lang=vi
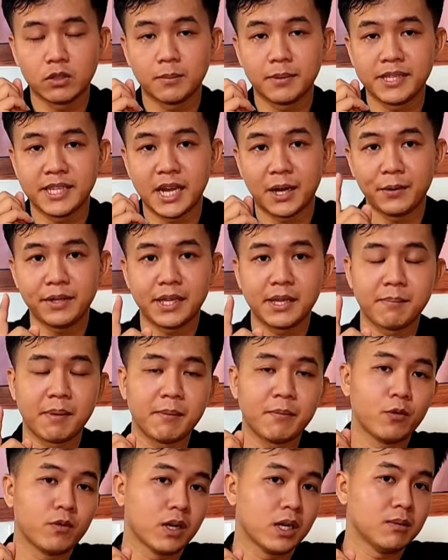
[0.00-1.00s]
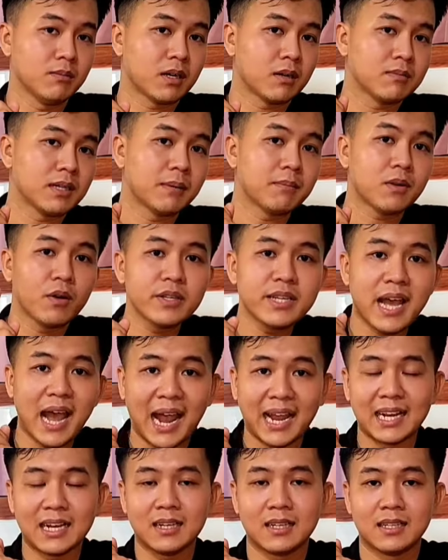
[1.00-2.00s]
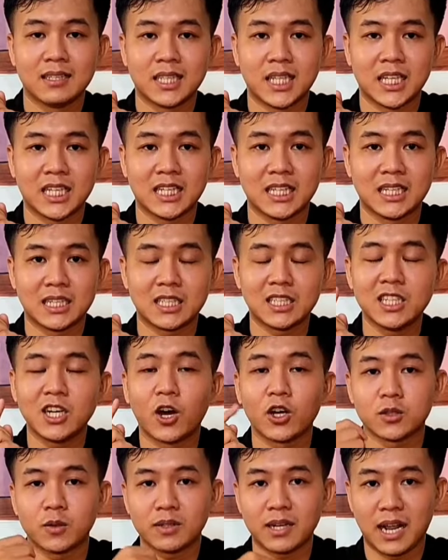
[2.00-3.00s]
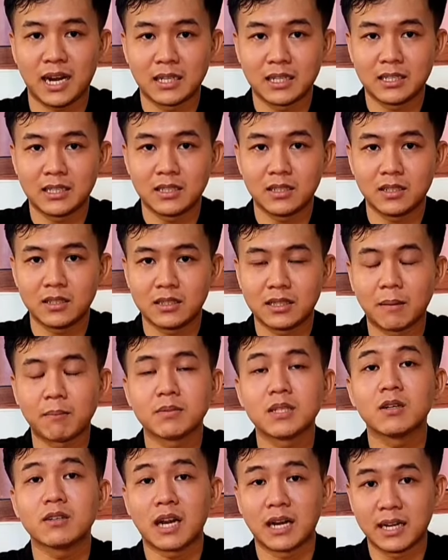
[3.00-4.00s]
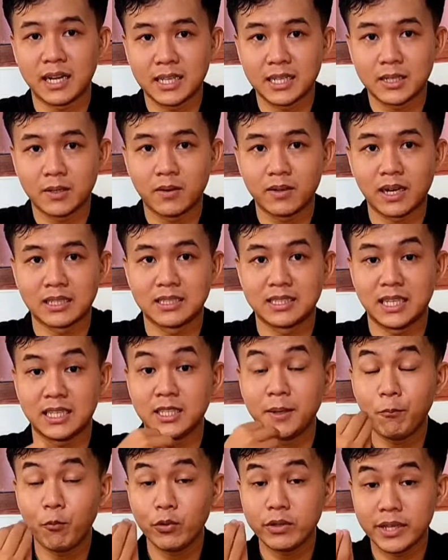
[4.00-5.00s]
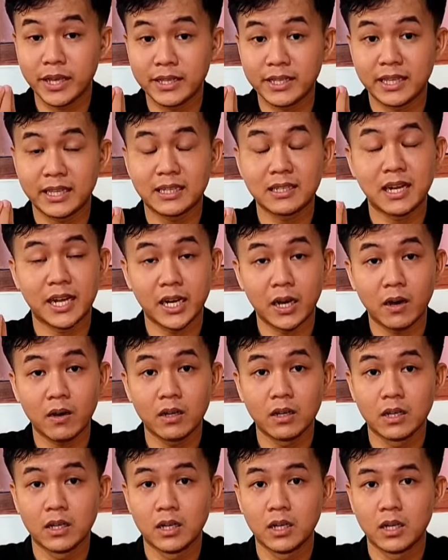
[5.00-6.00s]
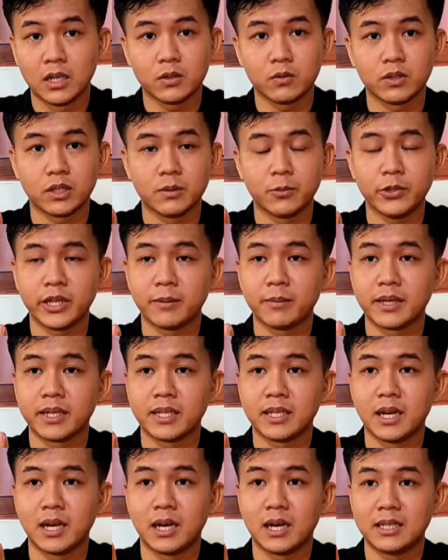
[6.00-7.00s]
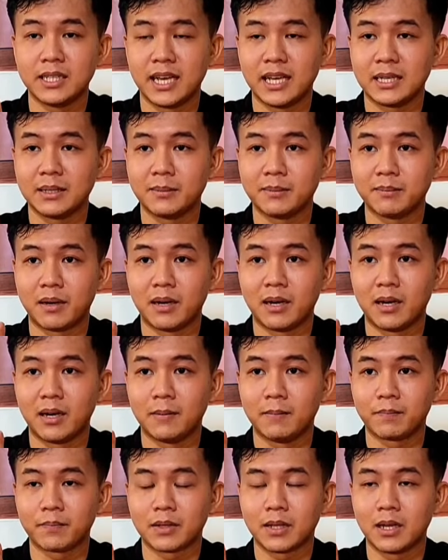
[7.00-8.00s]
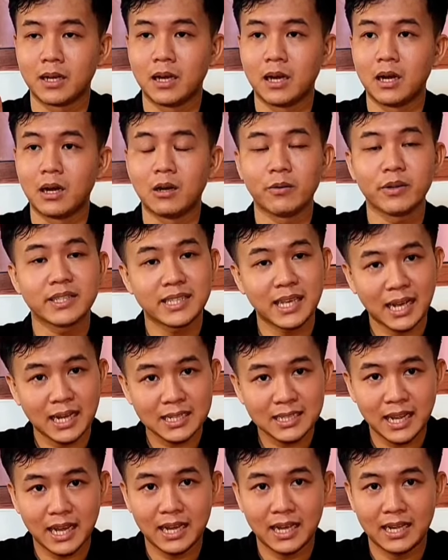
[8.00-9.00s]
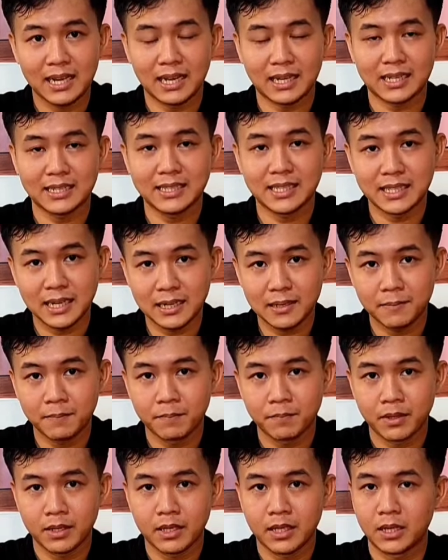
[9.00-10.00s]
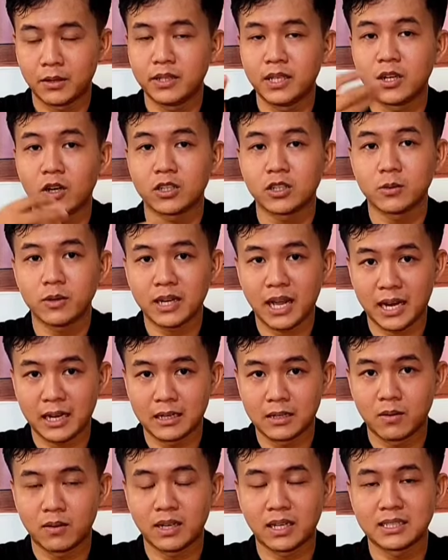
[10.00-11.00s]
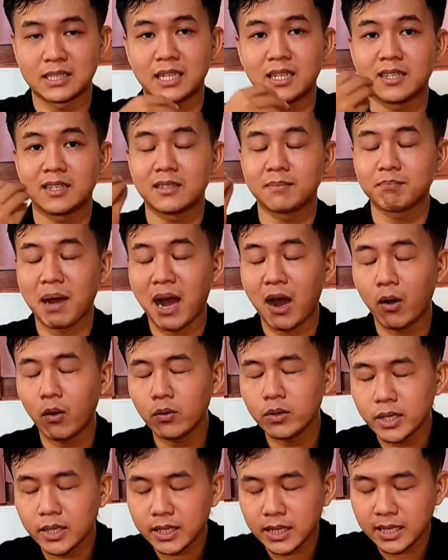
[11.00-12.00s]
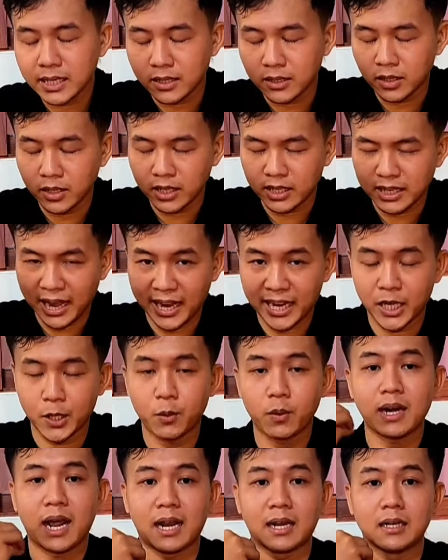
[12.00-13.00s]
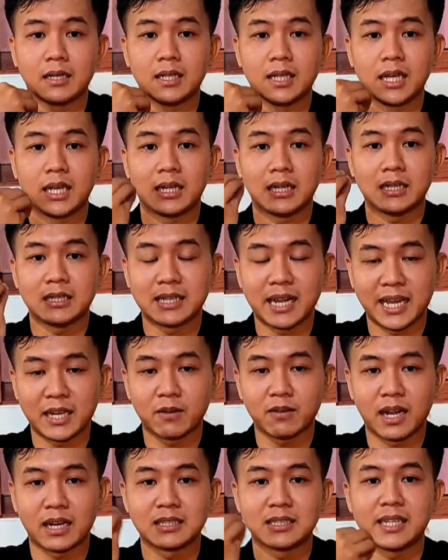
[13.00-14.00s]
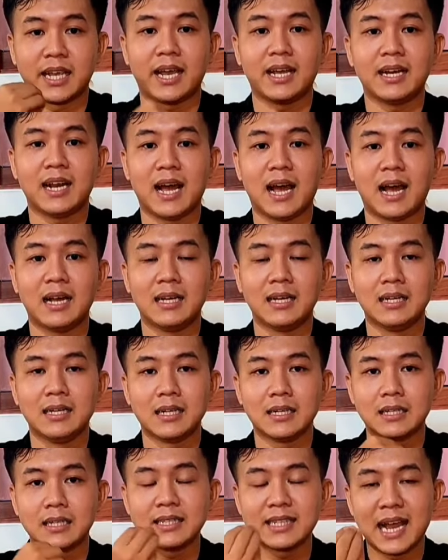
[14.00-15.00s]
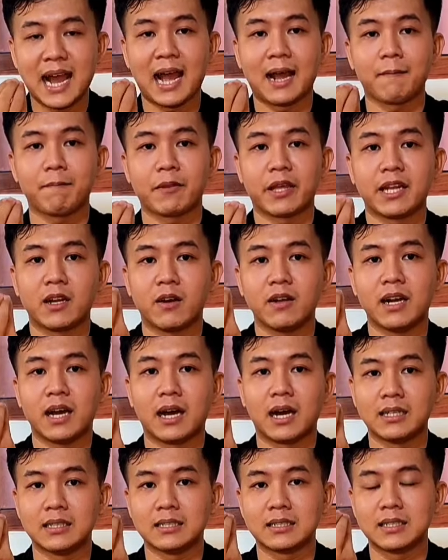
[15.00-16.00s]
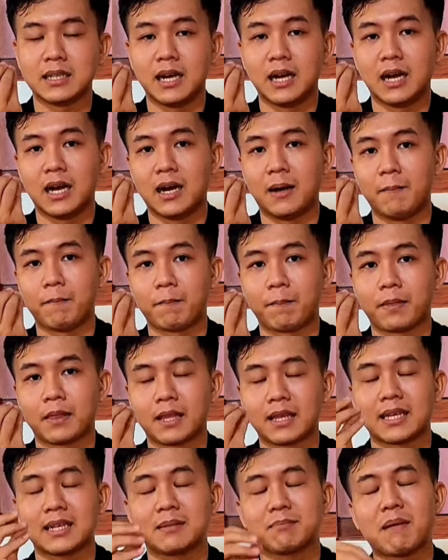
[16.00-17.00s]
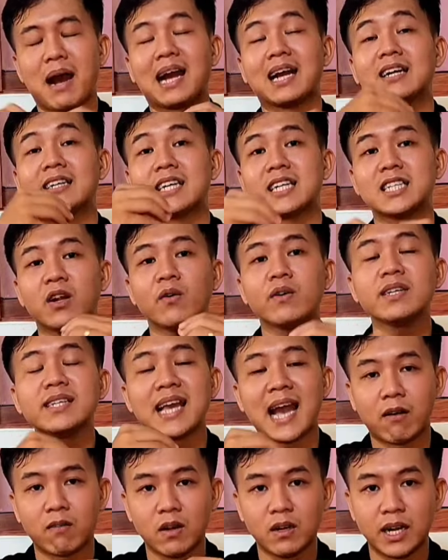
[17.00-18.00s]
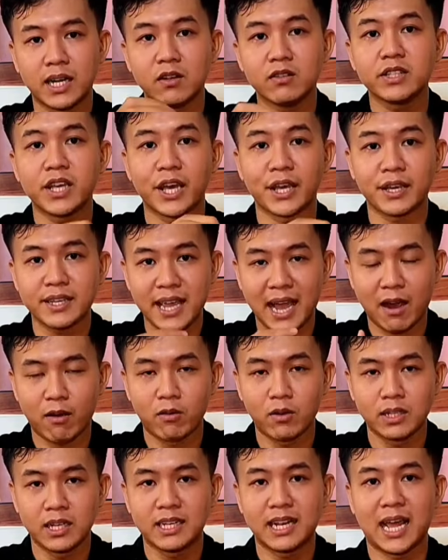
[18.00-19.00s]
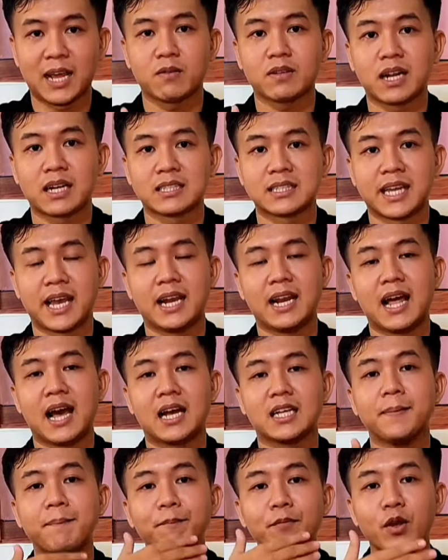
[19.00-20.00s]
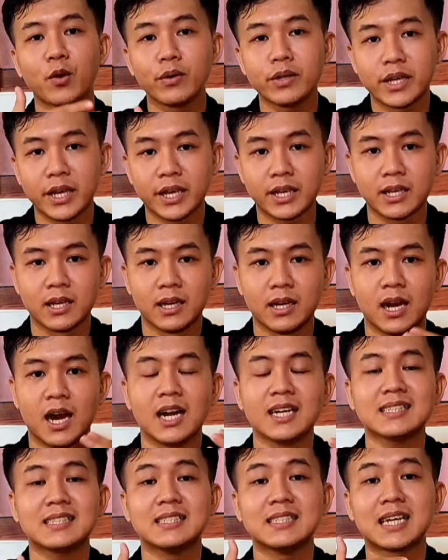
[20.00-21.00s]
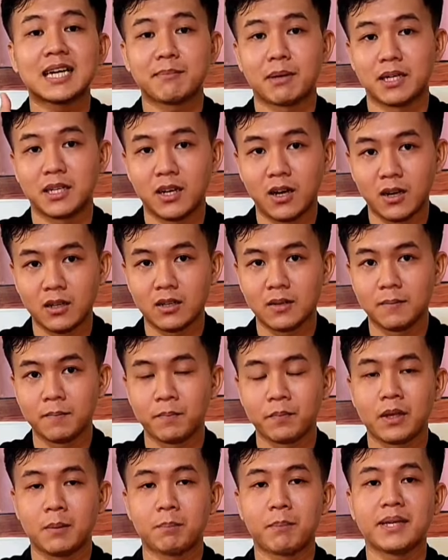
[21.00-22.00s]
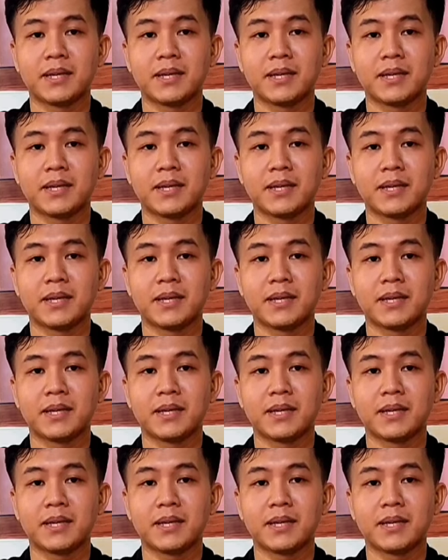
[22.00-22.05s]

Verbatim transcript: ví dụ như bây giờ quý vị bị phụ nữ mà không dám nói với ai đó thì cứ gọi cho Quốc Thành tâm sự Thành đi Quốc Thành sẽ giúp quý vị về vấn đề đó ví dụ như quý vị bị về mà huyết trắng nè hay là cái gì đó thì quý vị gọi cho Quốc Thành Quốc Thành sẽ báo với cái người thầy của Quốc Thành thì người thầy của Quốc Thành sẽ là đứng ra để nói là ừ ba uh, người kết nối với nhau đó để nói chuyện với nhau thì thầy của thành sẽ là giúp cho quý vị hết những căn bệnh đó